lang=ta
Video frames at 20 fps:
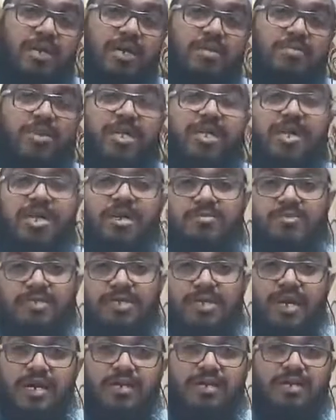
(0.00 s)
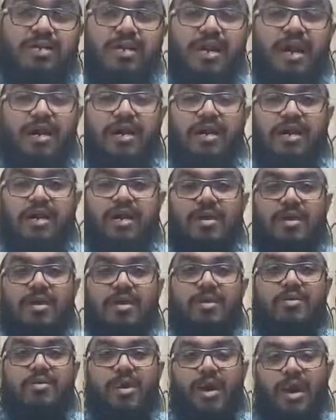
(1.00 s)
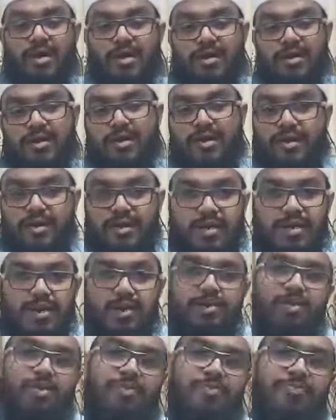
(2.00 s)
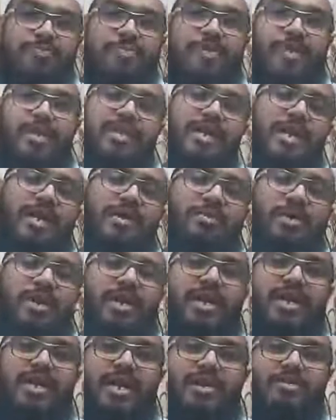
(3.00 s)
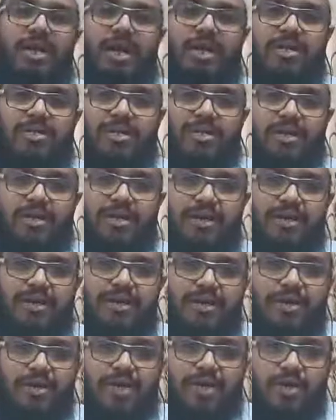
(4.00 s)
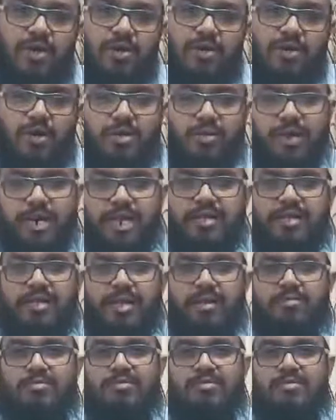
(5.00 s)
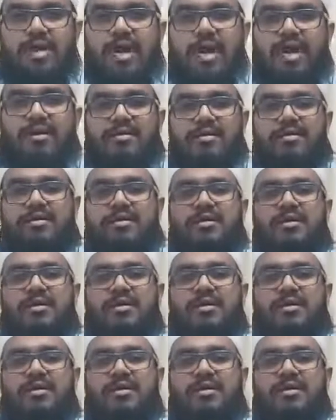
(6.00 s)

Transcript: என்பதையும் சேர்த்து நாங்கள் பார்க்க இருக்கின்றோம் அந்த அடிப்படையில் அன்பார்ந்த நேயர்களே ஒரு விடுத்தம் நான்